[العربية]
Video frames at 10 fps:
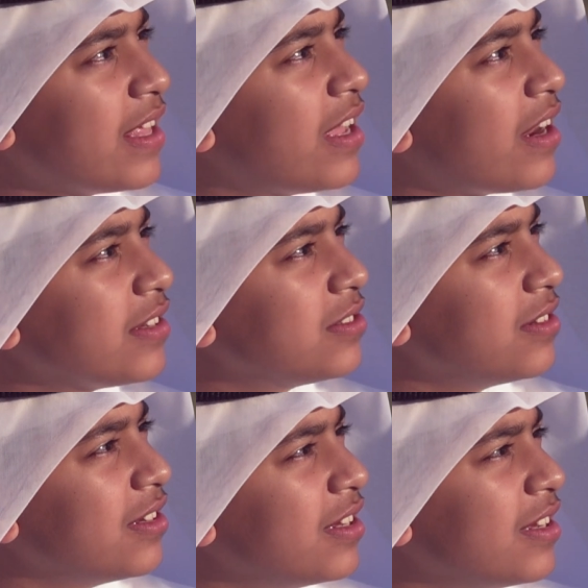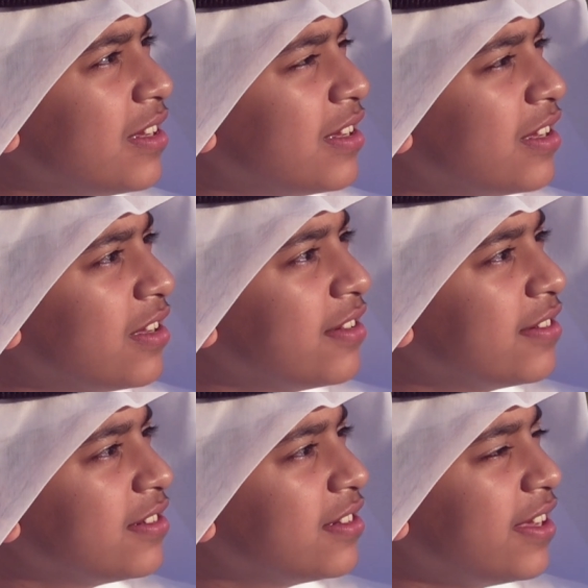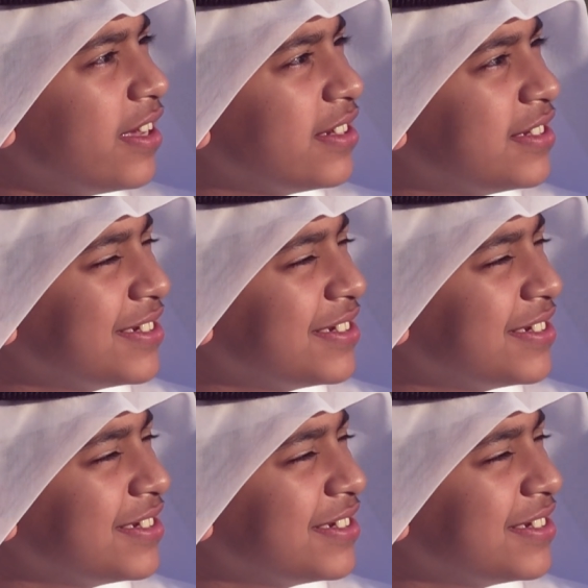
خنق الرسول؟ ايه ليش؟